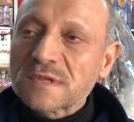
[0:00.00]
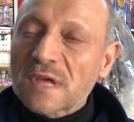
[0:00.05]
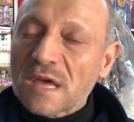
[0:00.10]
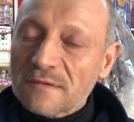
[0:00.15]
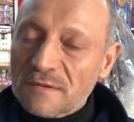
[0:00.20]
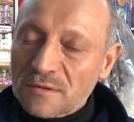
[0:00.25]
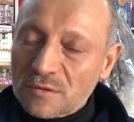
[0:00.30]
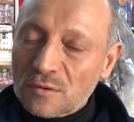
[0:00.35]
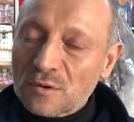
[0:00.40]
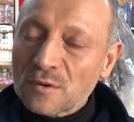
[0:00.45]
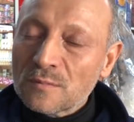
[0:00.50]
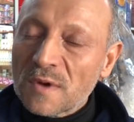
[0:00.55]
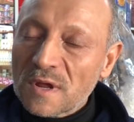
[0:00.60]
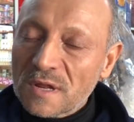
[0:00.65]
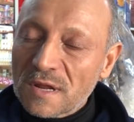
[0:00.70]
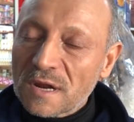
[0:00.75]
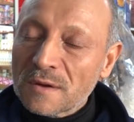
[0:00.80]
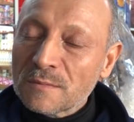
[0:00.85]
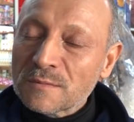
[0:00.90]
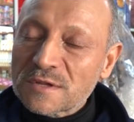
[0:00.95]
evet
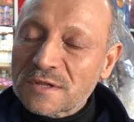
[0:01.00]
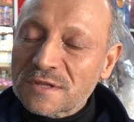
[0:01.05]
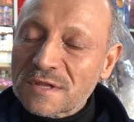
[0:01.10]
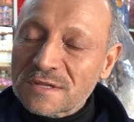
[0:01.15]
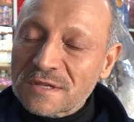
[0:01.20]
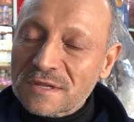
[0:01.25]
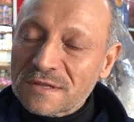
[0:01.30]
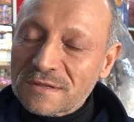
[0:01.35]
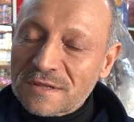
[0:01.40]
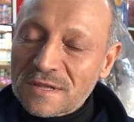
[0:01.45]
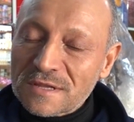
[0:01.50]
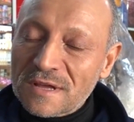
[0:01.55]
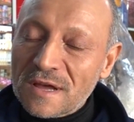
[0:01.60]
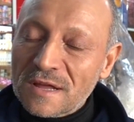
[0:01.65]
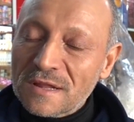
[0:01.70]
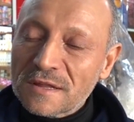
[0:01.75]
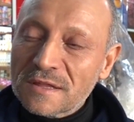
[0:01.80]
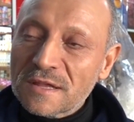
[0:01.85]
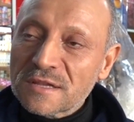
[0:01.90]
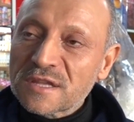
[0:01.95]
hurmalarımızı te
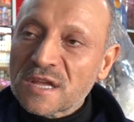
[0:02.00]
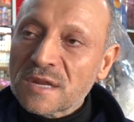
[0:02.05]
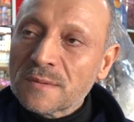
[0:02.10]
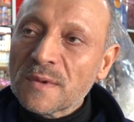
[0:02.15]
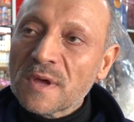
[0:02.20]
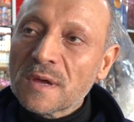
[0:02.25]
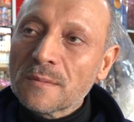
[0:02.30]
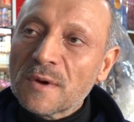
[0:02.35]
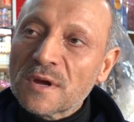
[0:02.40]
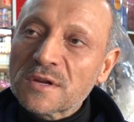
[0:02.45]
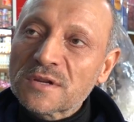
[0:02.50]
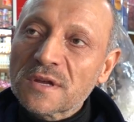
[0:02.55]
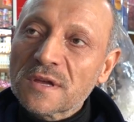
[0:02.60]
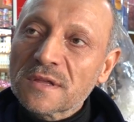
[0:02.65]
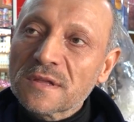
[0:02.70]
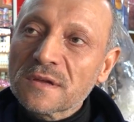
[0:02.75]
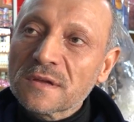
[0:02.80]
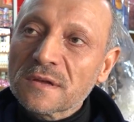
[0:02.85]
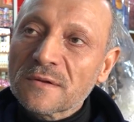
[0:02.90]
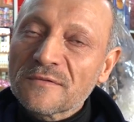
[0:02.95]
tezgahlarda sermeye
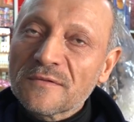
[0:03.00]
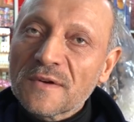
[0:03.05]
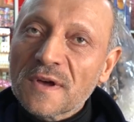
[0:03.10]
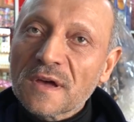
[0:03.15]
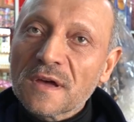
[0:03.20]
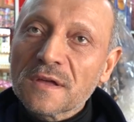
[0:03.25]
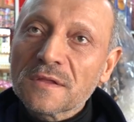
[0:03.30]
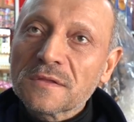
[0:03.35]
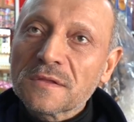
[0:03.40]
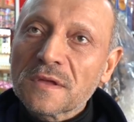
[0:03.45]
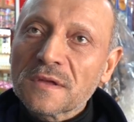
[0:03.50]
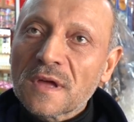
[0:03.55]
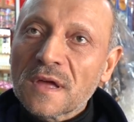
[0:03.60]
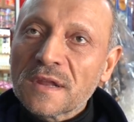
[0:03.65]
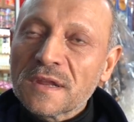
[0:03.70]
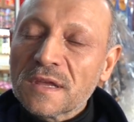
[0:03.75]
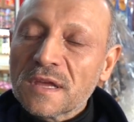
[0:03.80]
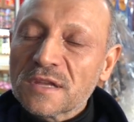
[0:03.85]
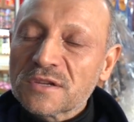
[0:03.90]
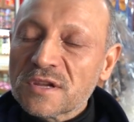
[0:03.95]
başladı. Fakat
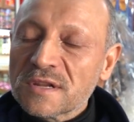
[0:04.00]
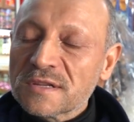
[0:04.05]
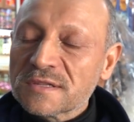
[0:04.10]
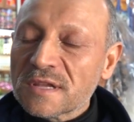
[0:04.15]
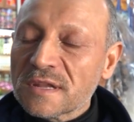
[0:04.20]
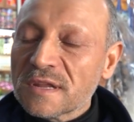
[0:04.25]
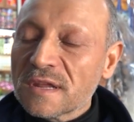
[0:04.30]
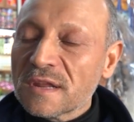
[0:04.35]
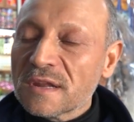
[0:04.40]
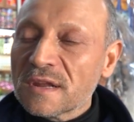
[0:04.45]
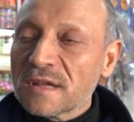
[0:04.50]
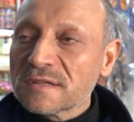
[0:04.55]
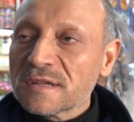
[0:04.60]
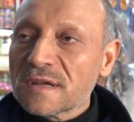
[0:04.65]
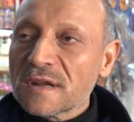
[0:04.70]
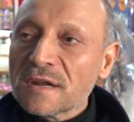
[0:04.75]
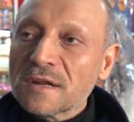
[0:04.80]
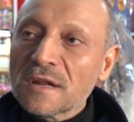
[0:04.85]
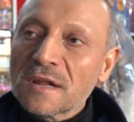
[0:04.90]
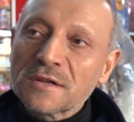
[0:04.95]
hani geçen seneye
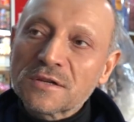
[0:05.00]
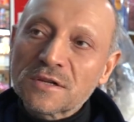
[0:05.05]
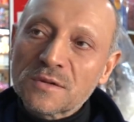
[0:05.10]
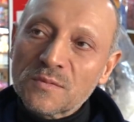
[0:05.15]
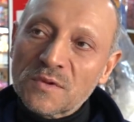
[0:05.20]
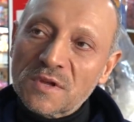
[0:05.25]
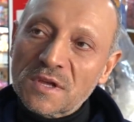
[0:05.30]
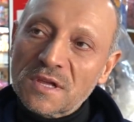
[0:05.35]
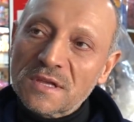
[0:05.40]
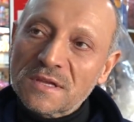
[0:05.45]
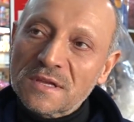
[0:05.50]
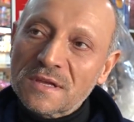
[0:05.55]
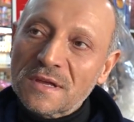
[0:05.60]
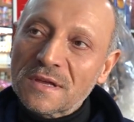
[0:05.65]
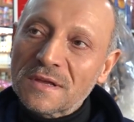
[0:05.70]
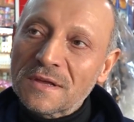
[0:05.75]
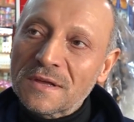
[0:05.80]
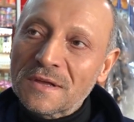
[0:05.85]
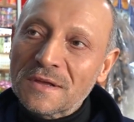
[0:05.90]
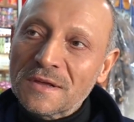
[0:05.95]
nazaran şimdiki
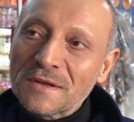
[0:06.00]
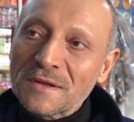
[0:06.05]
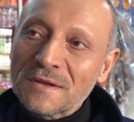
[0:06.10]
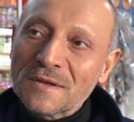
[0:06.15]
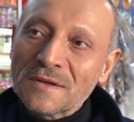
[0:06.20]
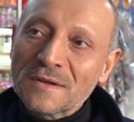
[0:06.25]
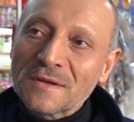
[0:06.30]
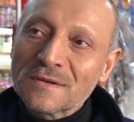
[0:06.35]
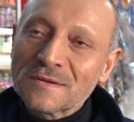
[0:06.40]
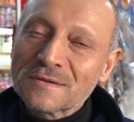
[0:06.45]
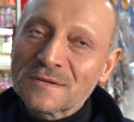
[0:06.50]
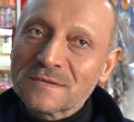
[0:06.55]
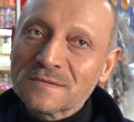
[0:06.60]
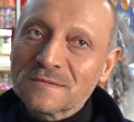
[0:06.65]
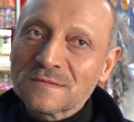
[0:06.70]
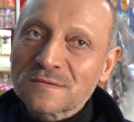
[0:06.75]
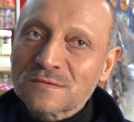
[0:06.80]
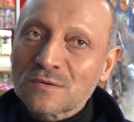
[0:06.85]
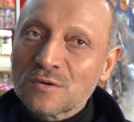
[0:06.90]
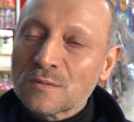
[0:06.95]
e,
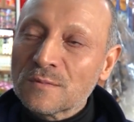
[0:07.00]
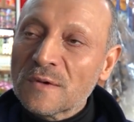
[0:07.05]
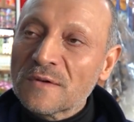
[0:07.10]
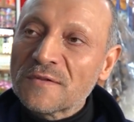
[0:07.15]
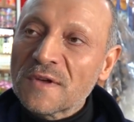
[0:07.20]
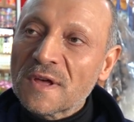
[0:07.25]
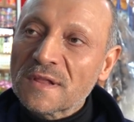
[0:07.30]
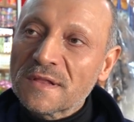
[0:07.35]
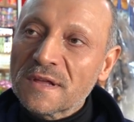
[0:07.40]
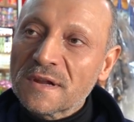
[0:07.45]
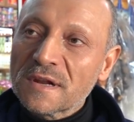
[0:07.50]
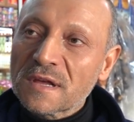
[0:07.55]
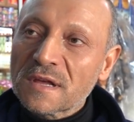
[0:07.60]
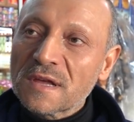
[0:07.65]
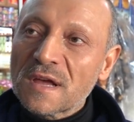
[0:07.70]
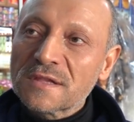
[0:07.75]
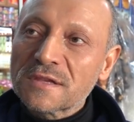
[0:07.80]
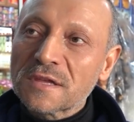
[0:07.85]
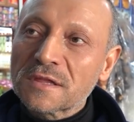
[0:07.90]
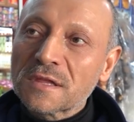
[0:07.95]
hurma fiyatlarını
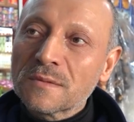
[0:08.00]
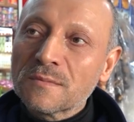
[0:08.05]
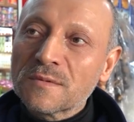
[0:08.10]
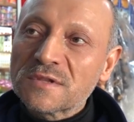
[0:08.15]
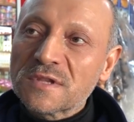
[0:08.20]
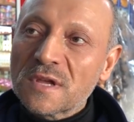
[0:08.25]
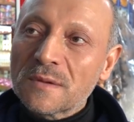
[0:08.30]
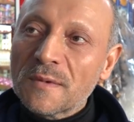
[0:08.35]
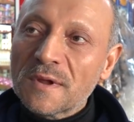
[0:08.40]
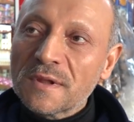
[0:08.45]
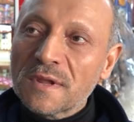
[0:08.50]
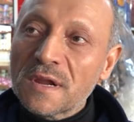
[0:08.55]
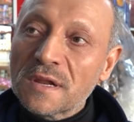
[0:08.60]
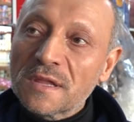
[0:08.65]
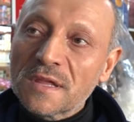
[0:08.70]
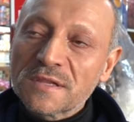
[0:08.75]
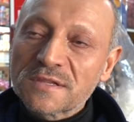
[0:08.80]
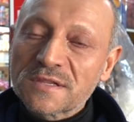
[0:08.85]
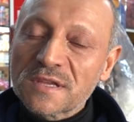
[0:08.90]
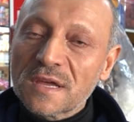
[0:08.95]
kıyas ettiğimiz zaman
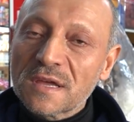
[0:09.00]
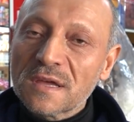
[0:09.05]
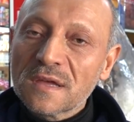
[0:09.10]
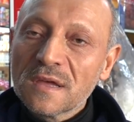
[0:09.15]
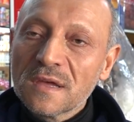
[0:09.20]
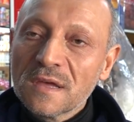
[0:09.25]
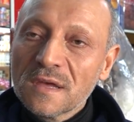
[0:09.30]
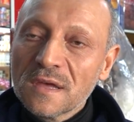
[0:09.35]
neredeyse